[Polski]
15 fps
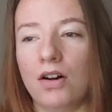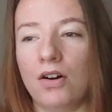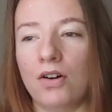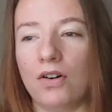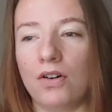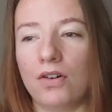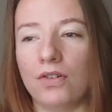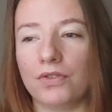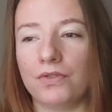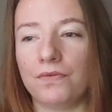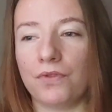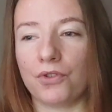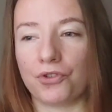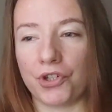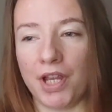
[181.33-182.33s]
o
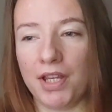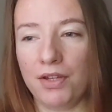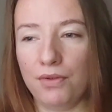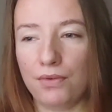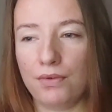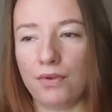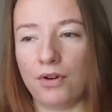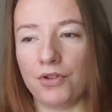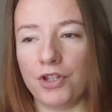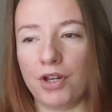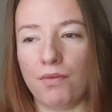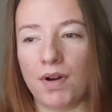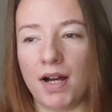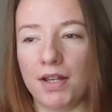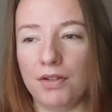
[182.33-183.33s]
tworzeniu, o
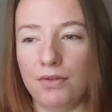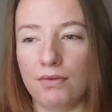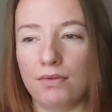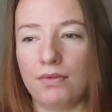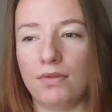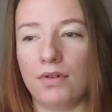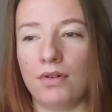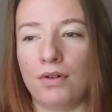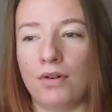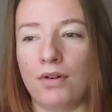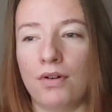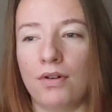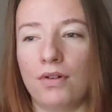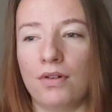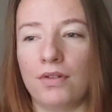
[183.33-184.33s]
działaniu,
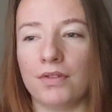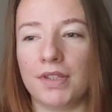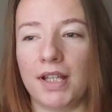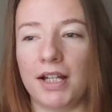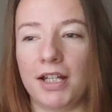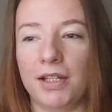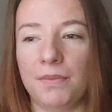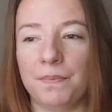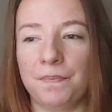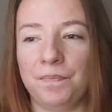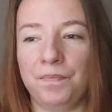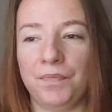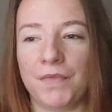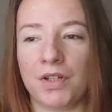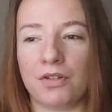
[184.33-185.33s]
o
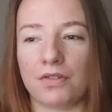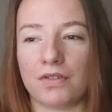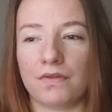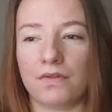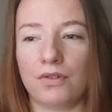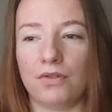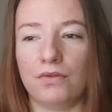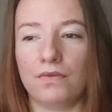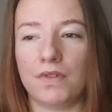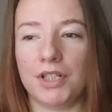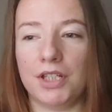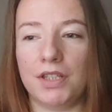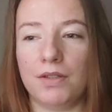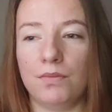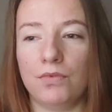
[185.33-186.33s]
takim rozwoju
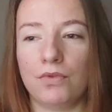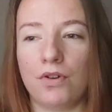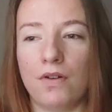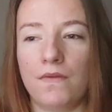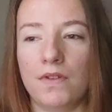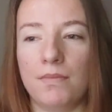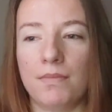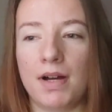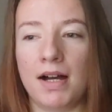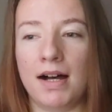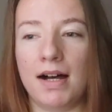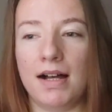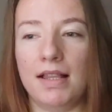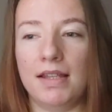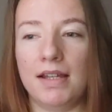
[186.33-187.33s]
właśnie tym duchowym,
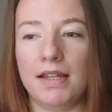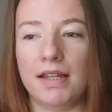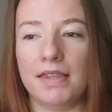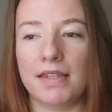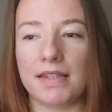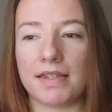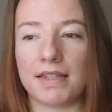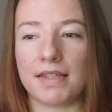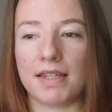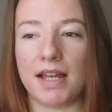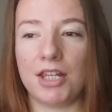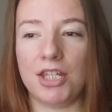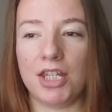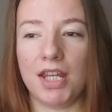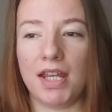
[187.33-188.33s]
ale na
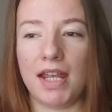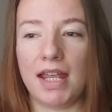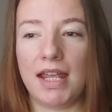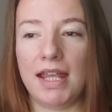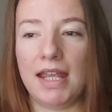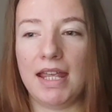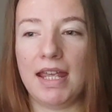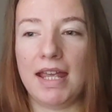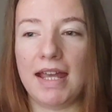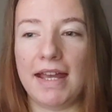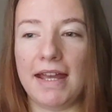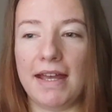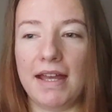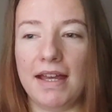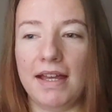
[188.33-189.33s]
zasadzie
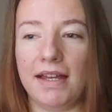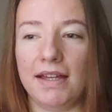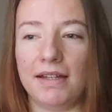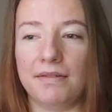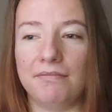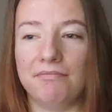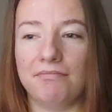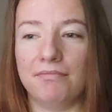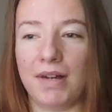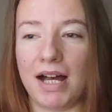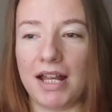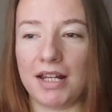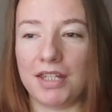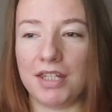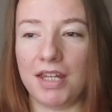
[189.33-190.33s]
e,
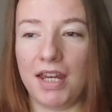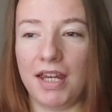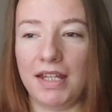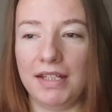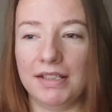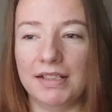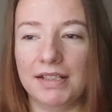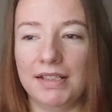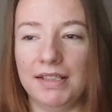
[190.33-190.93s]
bardziej